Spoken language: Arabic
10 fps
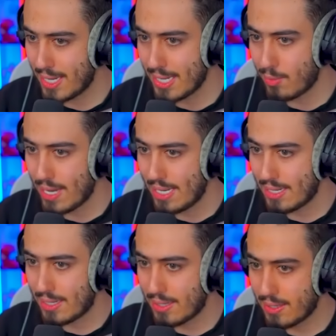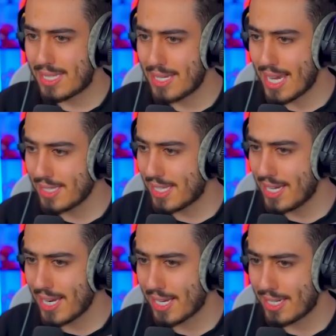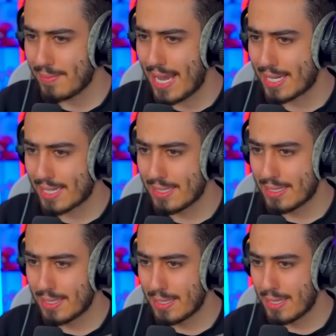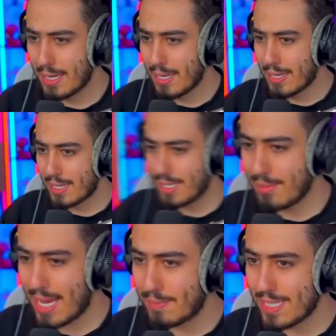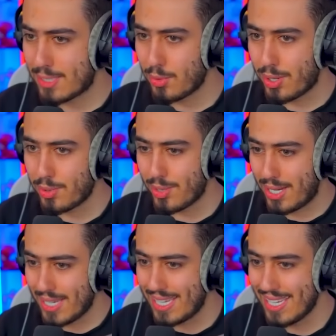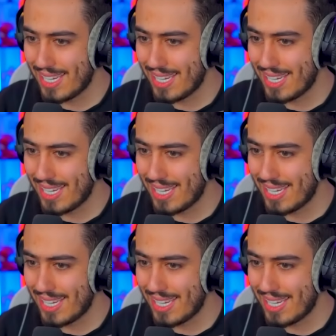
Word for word: هاي الاول استناني استناني خذني معك خذني معك بس روح روح